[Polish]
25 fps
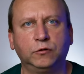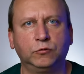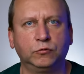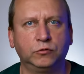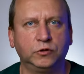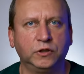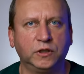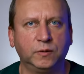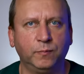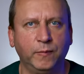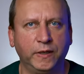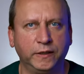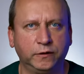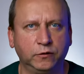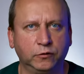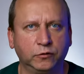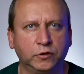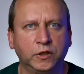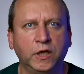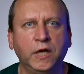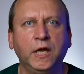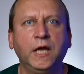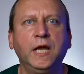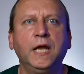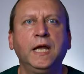tych różnych
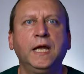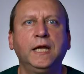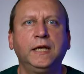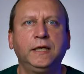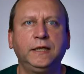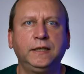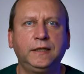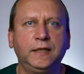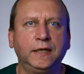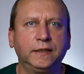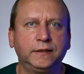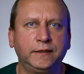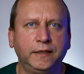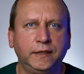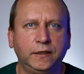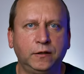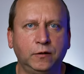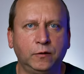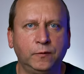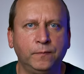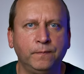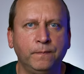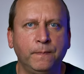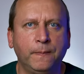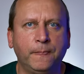metod. I
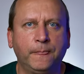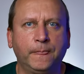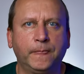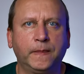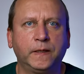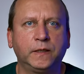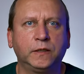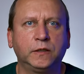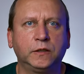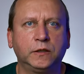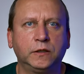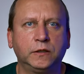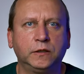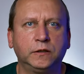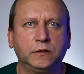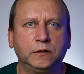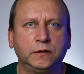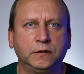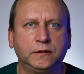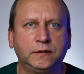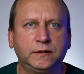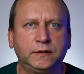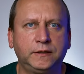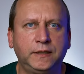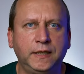dlatego mm,
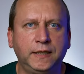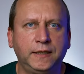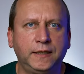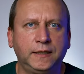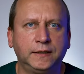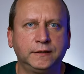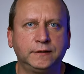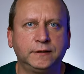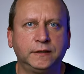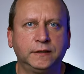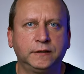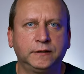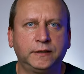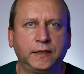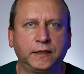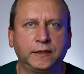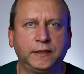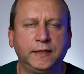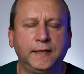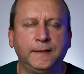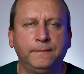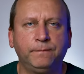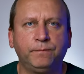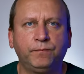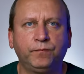teraz
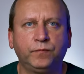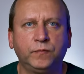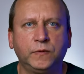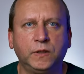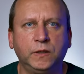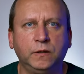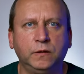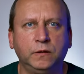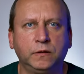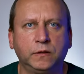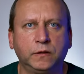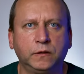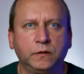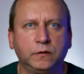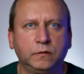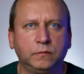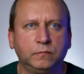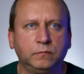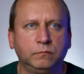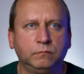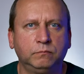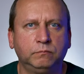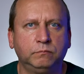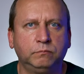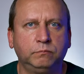takie mm,
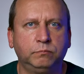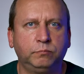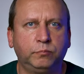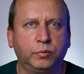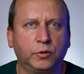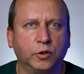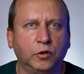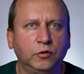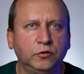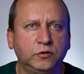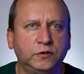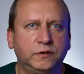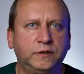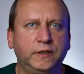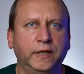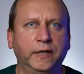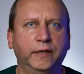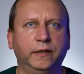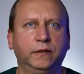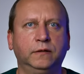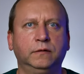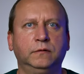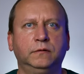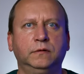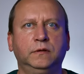
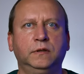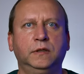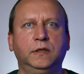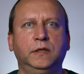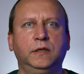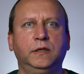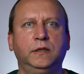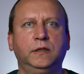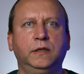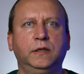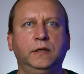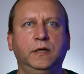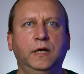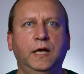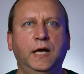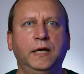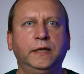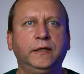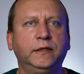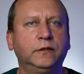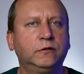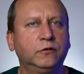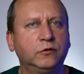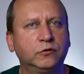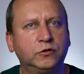proste,
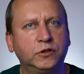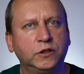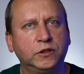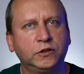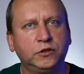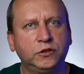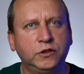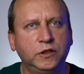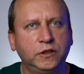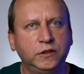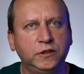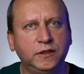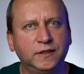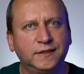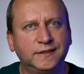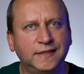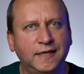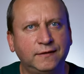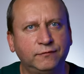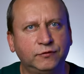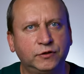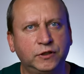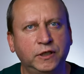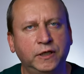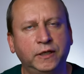a jednocześnie nie
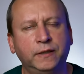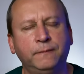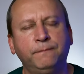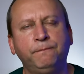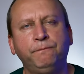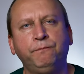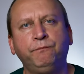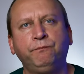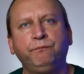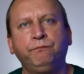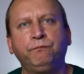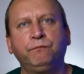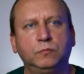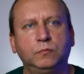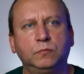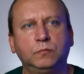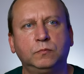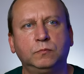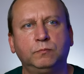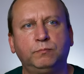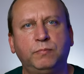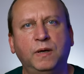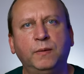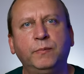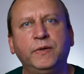zawsze
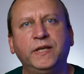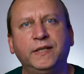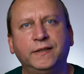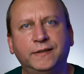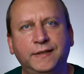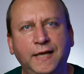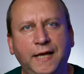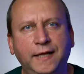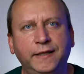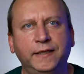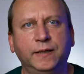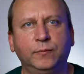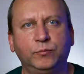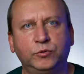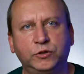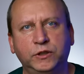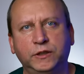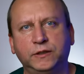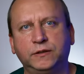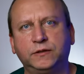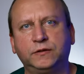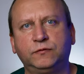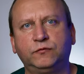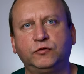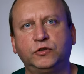pamiętane
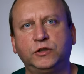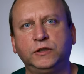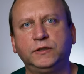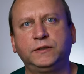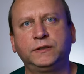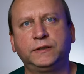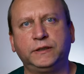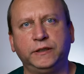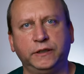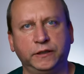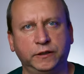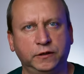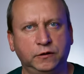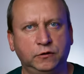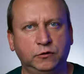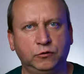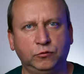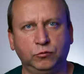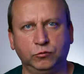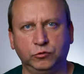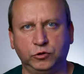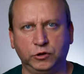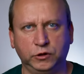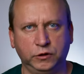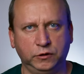przez wszystkich,
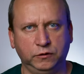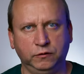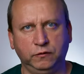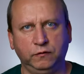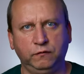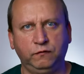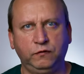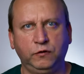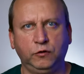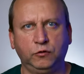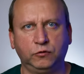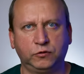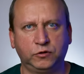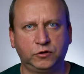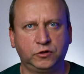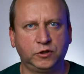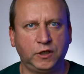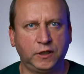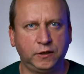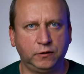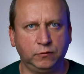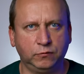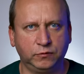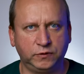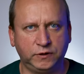którzy
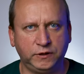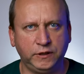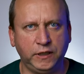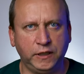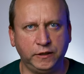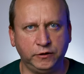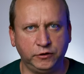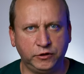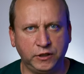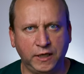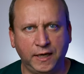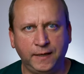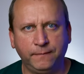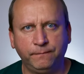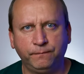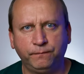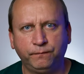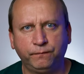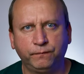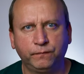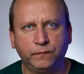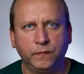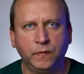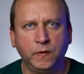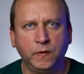wyostrzają zdjęcia,